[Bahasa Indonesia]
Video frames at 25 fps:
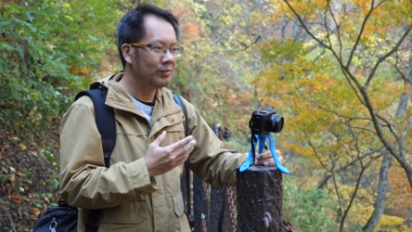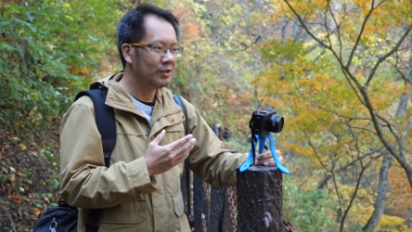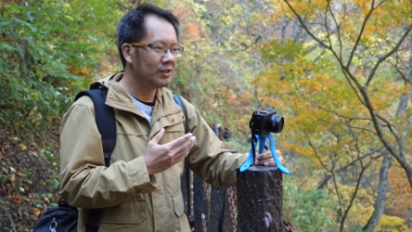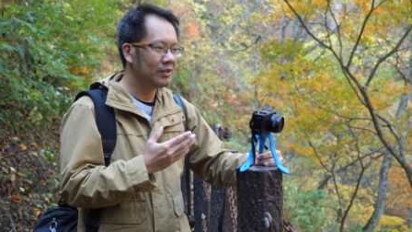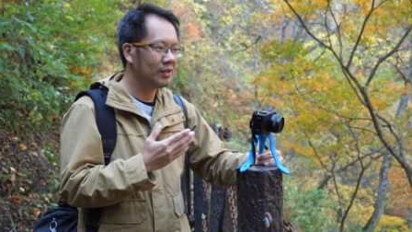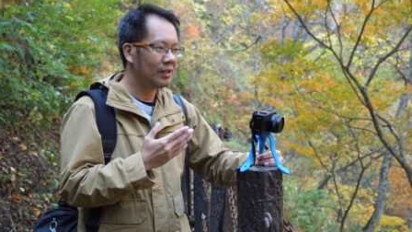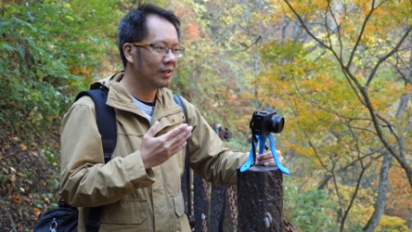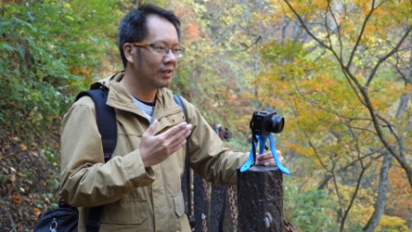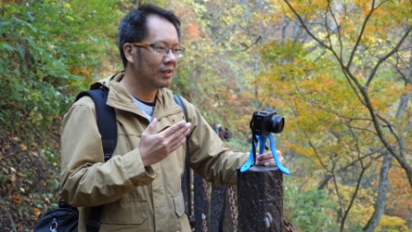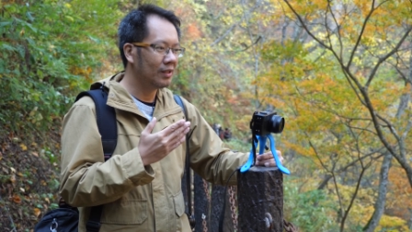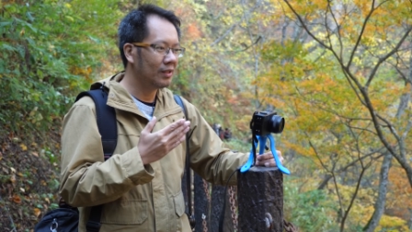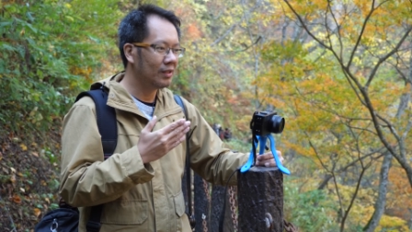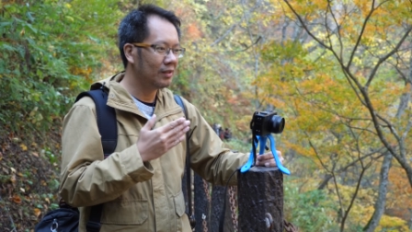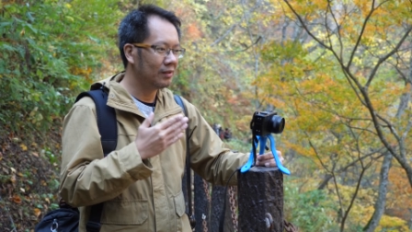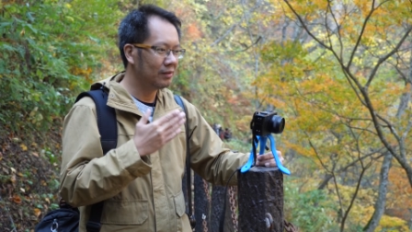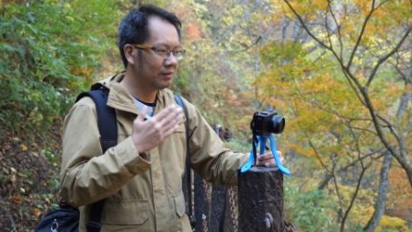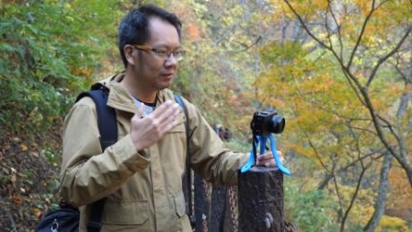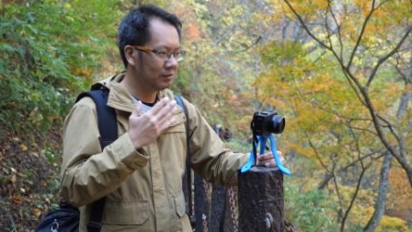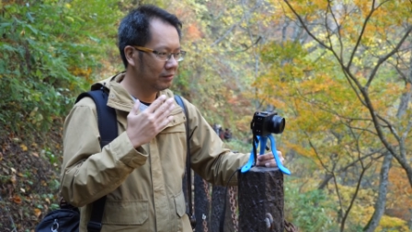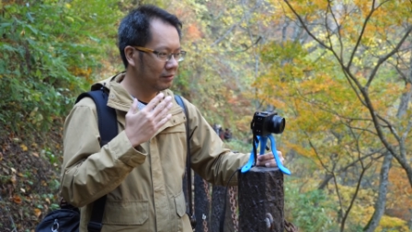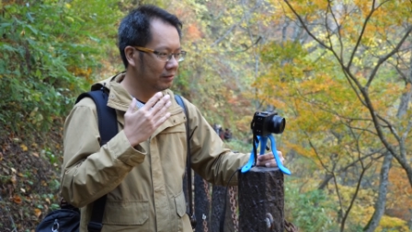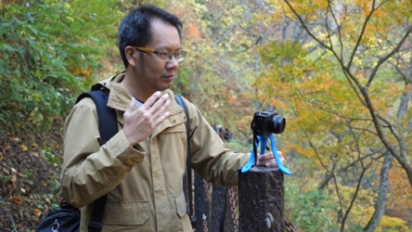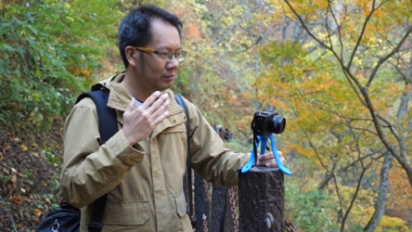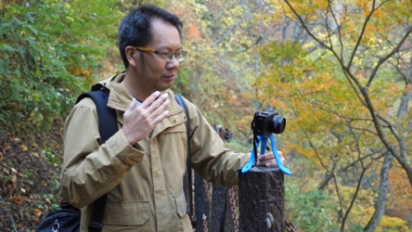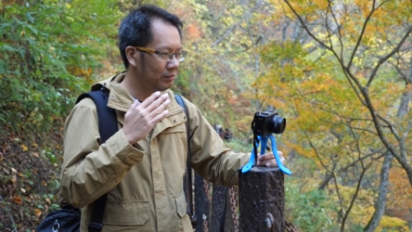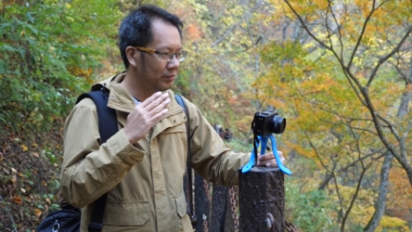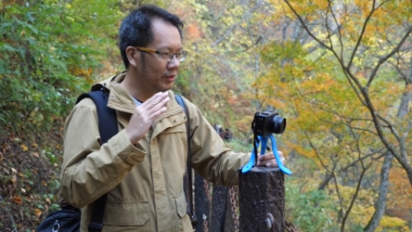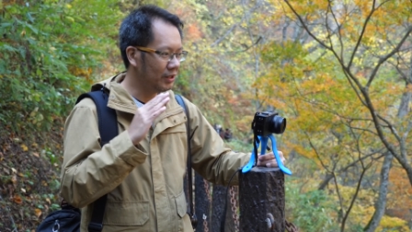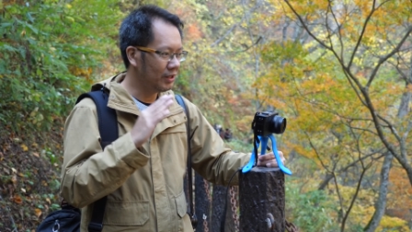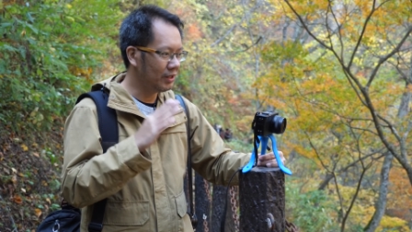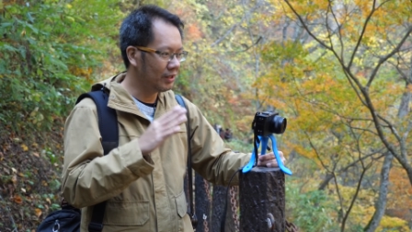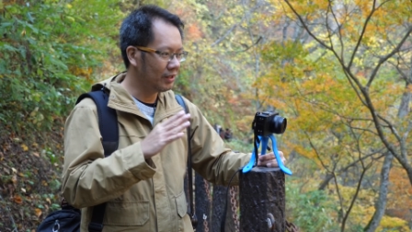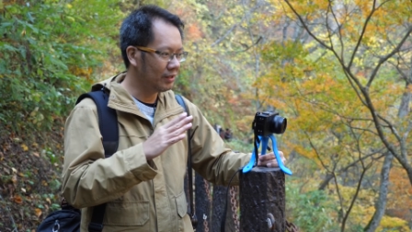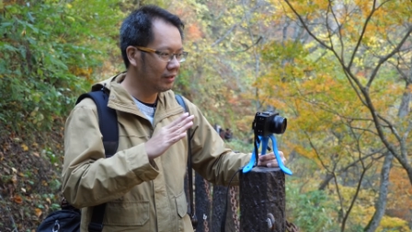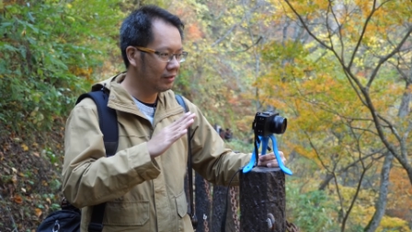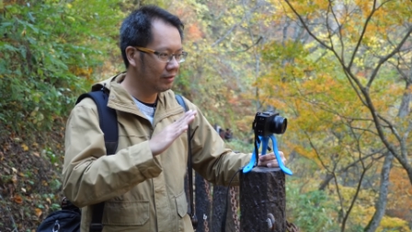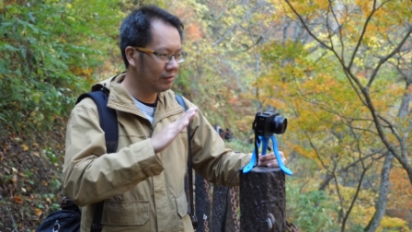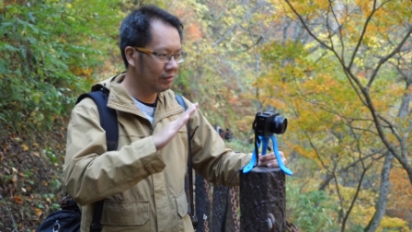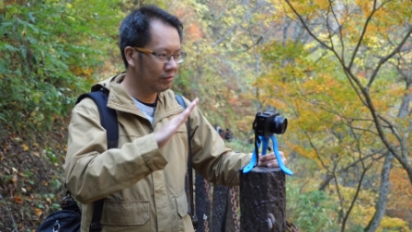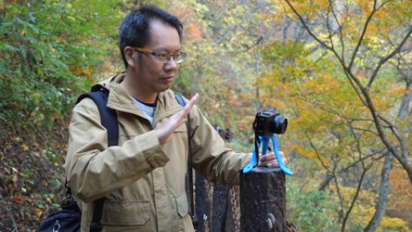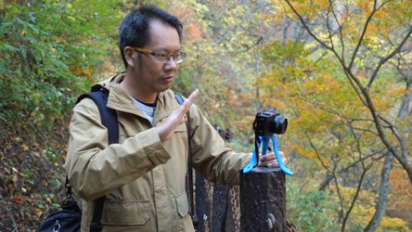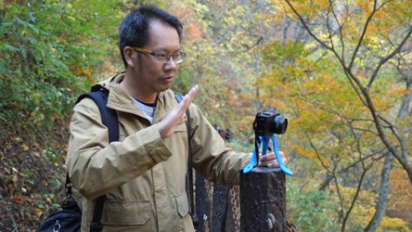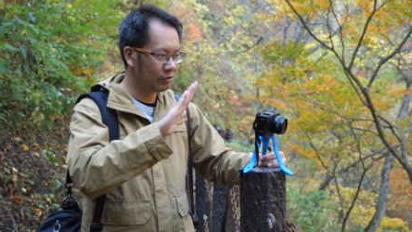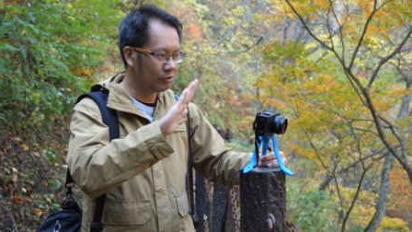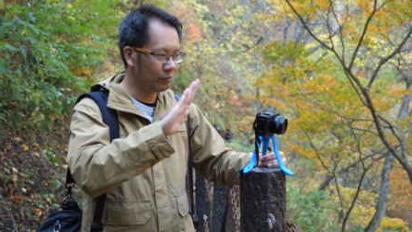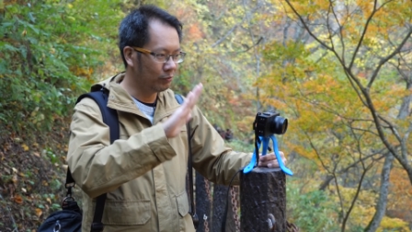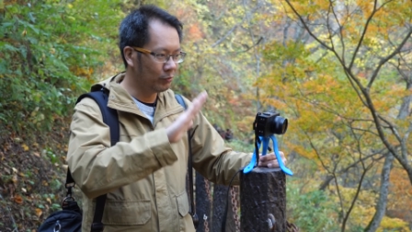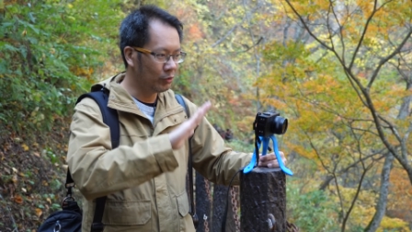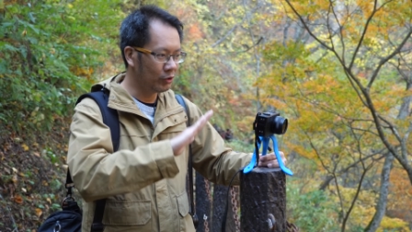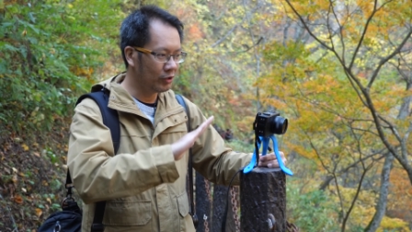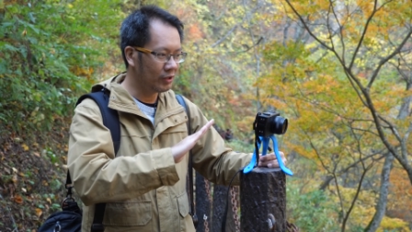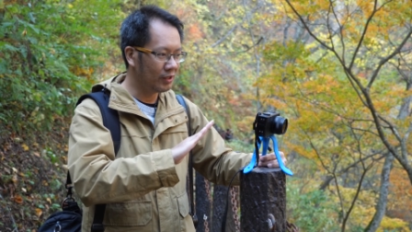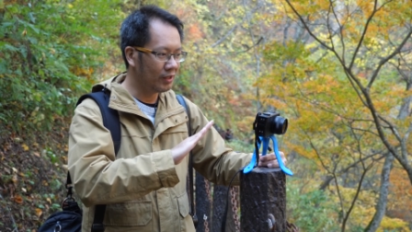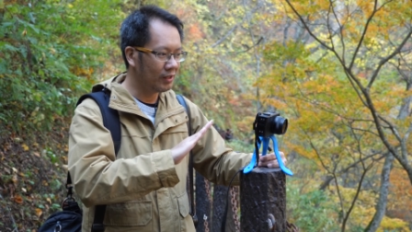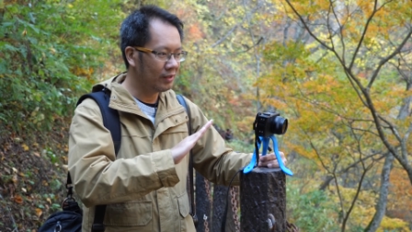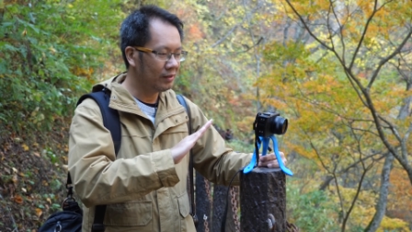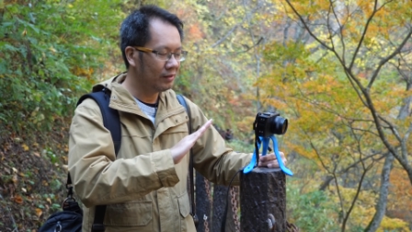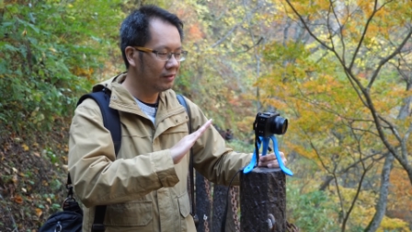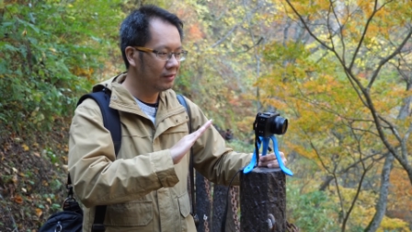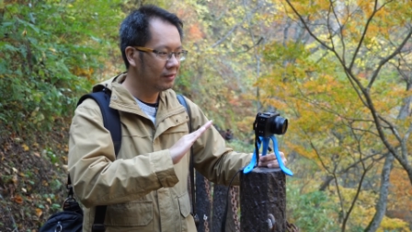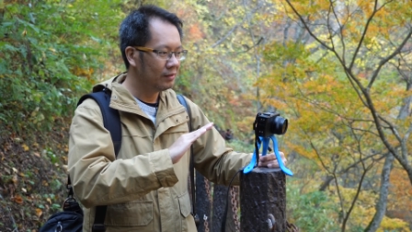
bisa bikin smooth ya